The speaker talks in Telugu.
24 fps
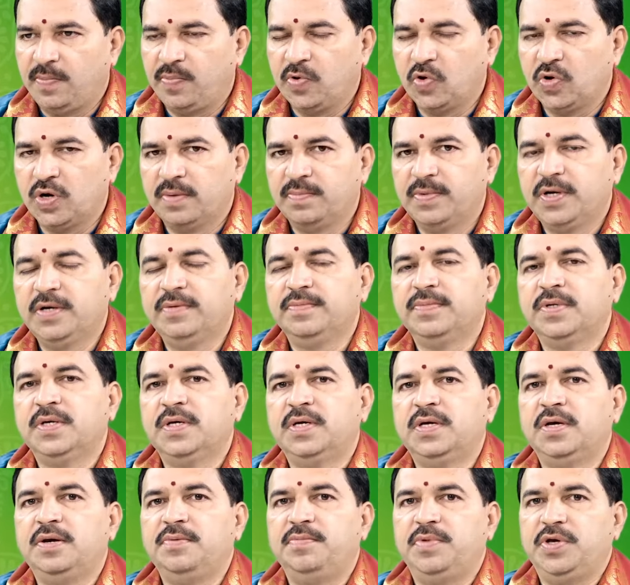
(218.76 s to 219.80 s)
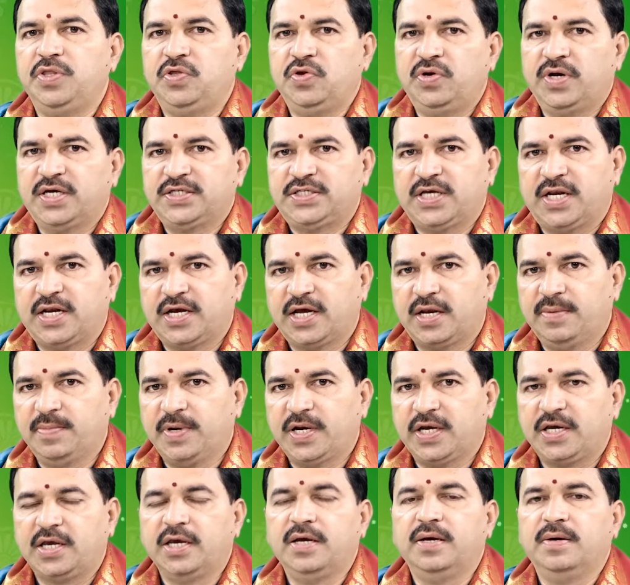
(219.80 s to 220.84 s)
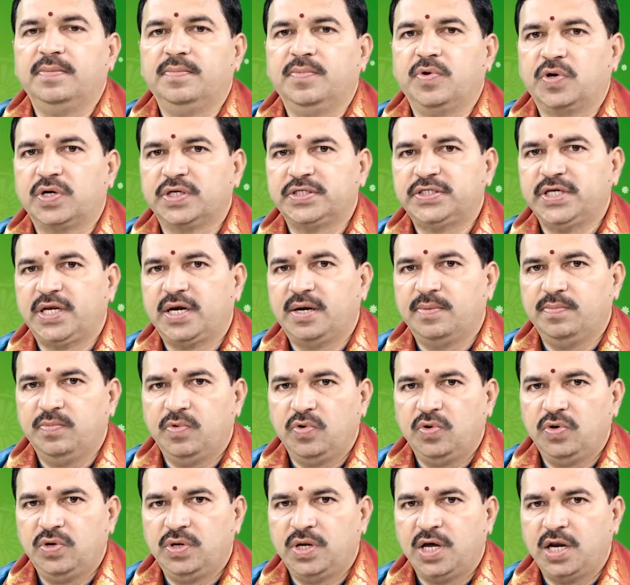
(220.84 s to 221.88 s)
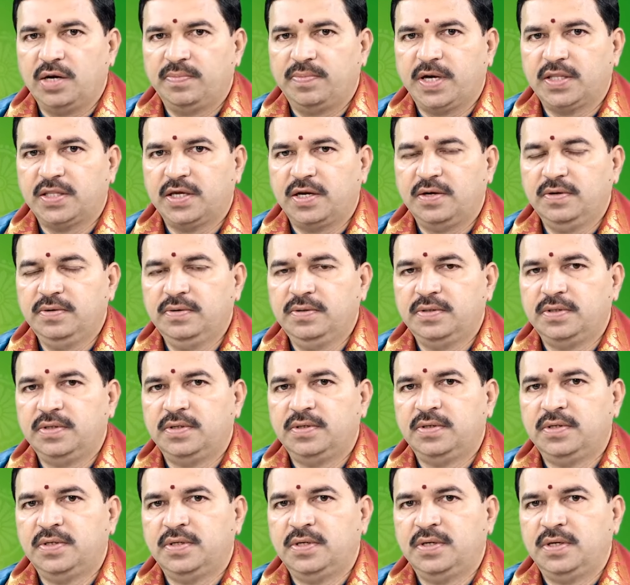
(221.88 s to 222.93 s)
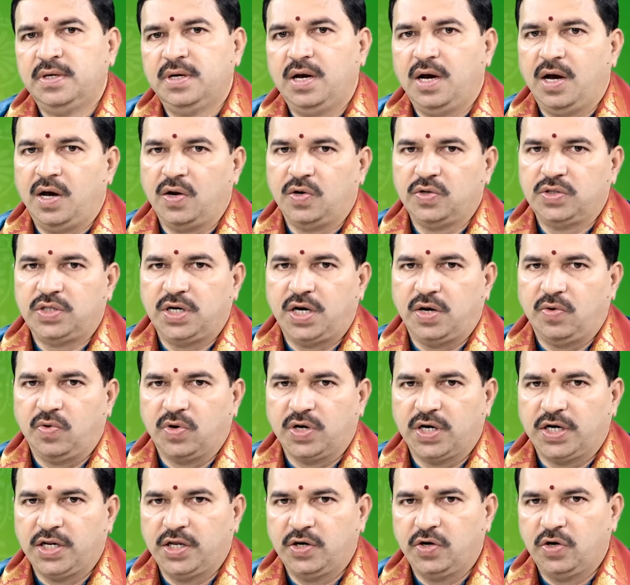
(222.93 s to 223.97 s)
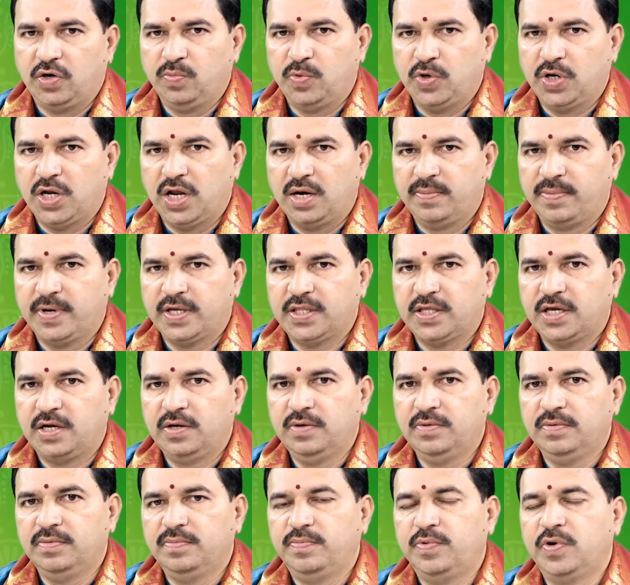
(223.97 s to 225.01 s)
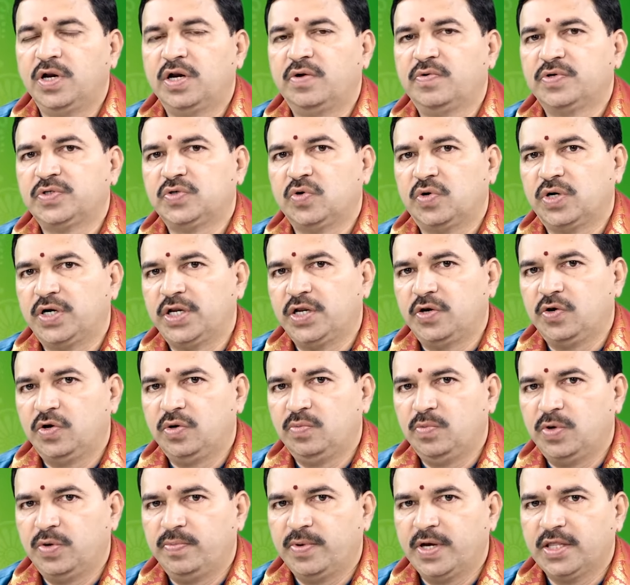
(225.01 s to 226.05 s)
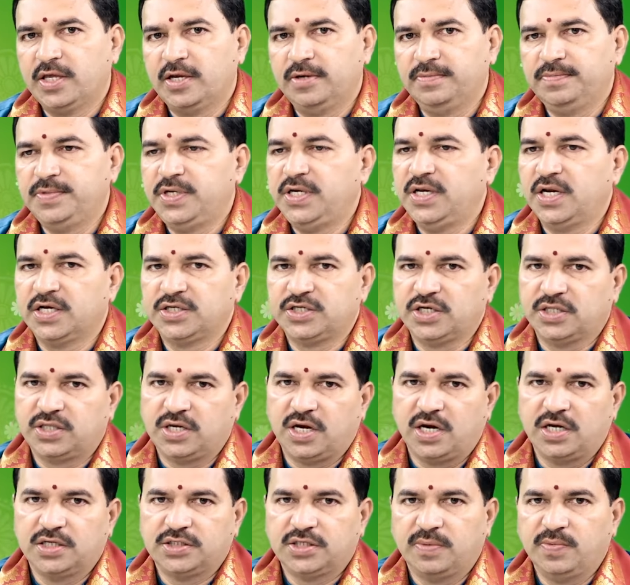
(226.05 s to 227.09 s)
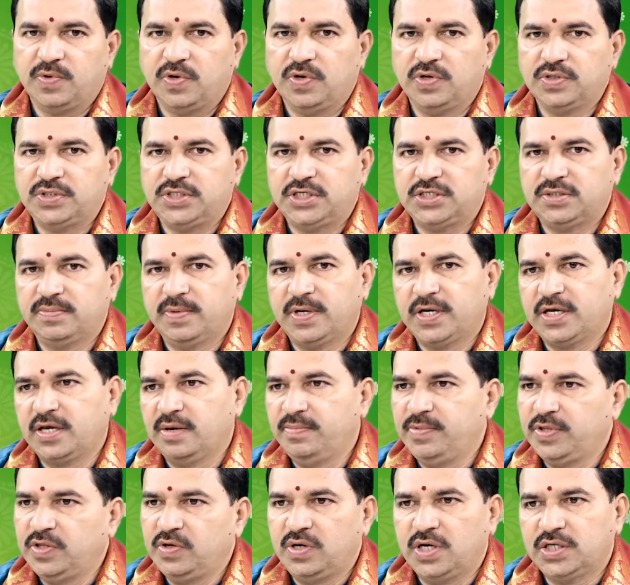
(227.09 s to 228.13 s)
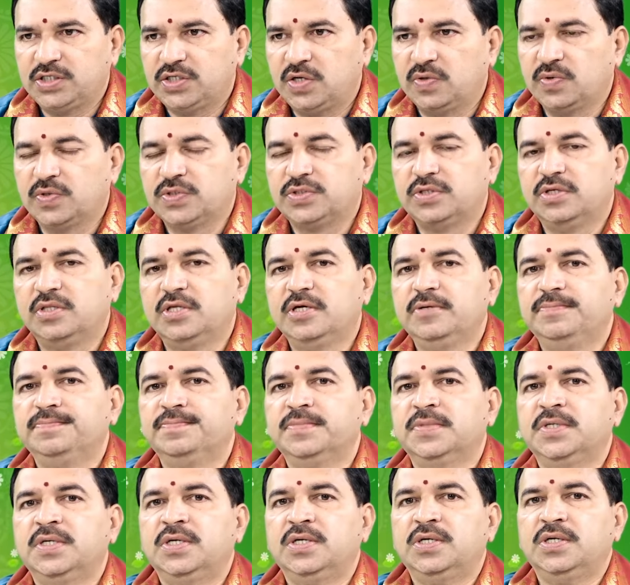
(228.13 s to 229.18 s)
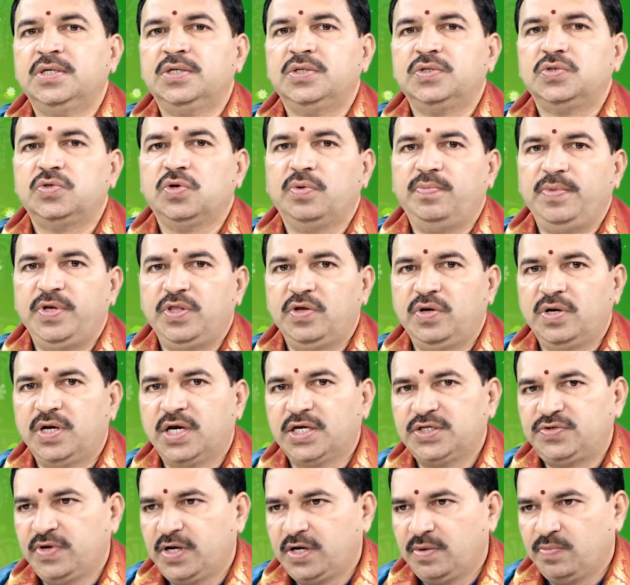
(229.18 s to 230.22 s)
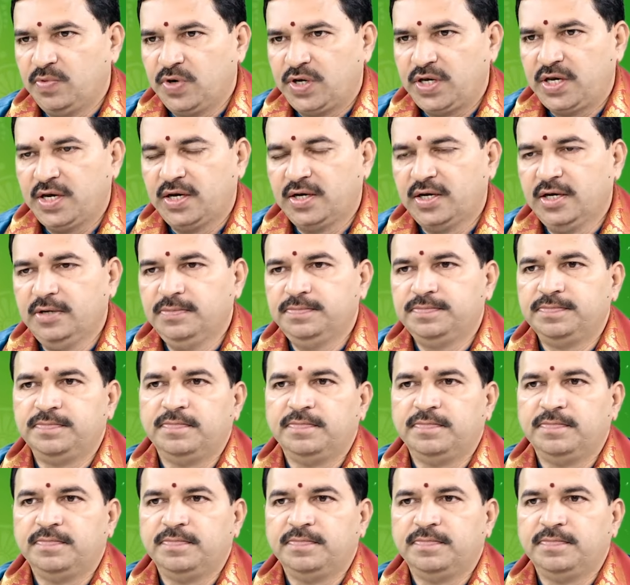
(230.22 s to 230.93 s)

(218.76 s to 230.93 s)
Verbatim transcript: తప్పకుండా మిథున రాశి అనగానే మనకి మృగశిర మూడు నాలుగు పాదాలు ఆరుద్ర ఒకటి రెండు మూడు నాలుగు పాదాలు పునర్వసు ఒకటి రెండు మూడు పాదాలు ఈ నక్షత్రాల సమూహం వచ్చేసి మనకి మిథున రాశిలోకి వస్తుంది సో మిథున రాశి వారికి ముఖ్యంగా